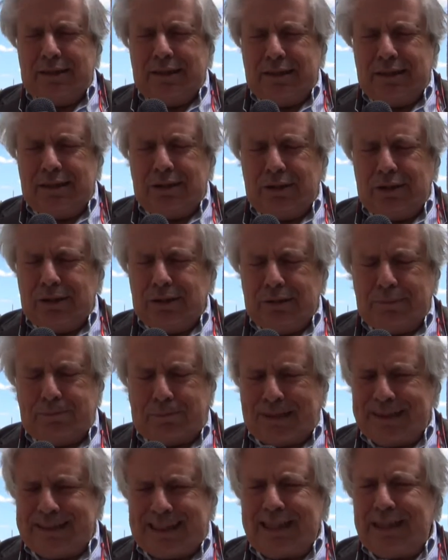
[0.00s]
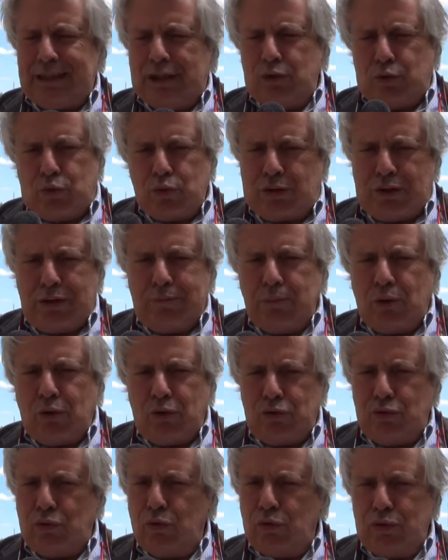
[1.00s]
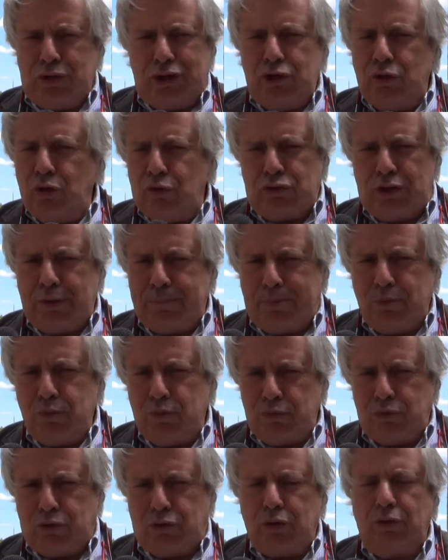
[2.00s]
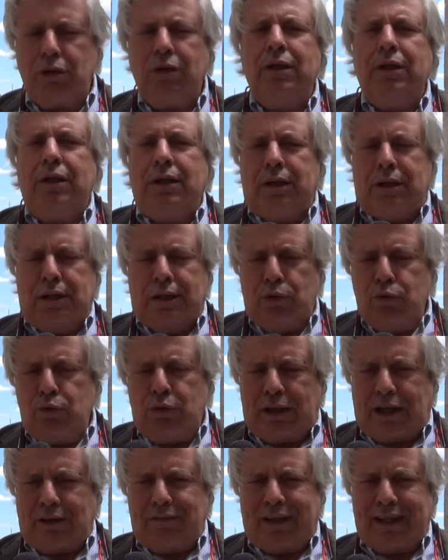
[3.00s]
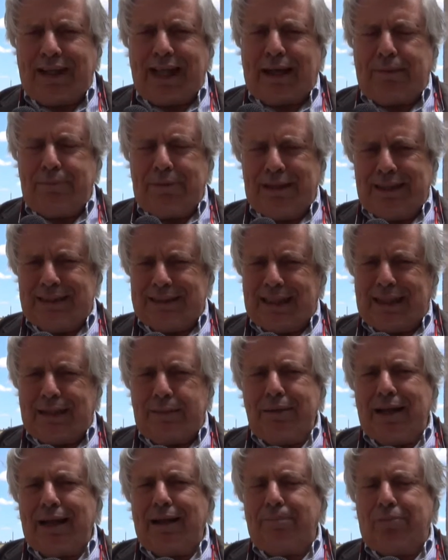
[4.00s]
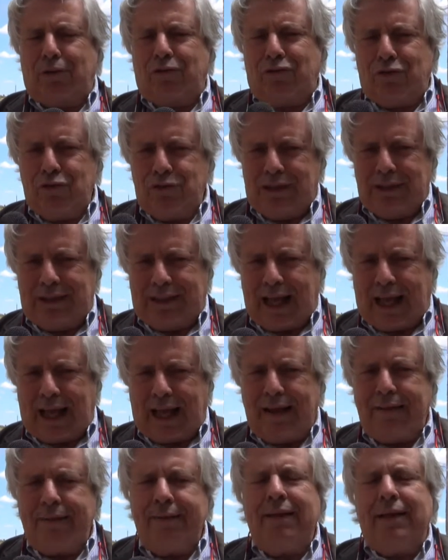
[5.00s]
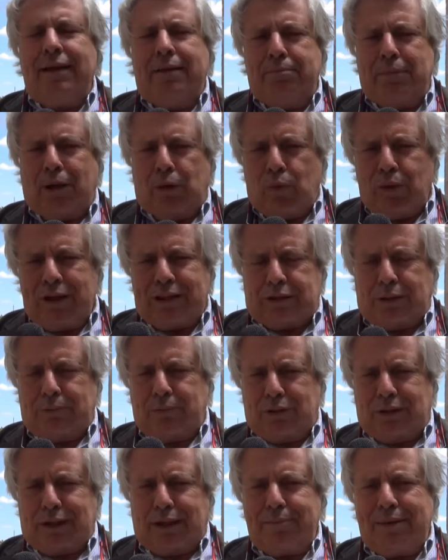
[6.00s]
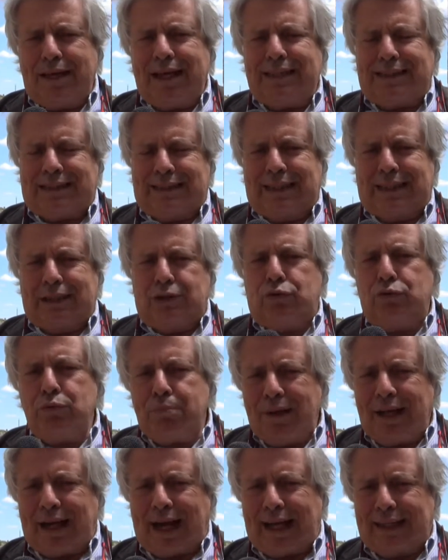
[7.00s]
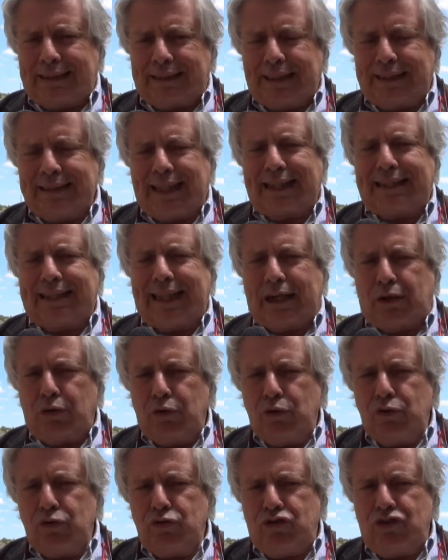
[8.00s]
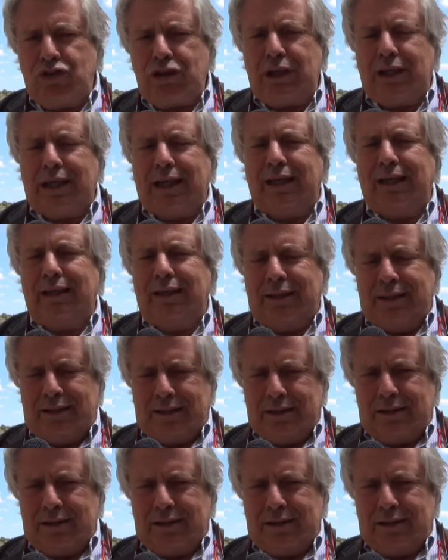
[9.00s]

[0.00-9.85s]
eh, presenti in tutto il mondo in ogni punto, l'unica variabile sarebbe la profondità, ma questa potrebbe essere superata da tecnologie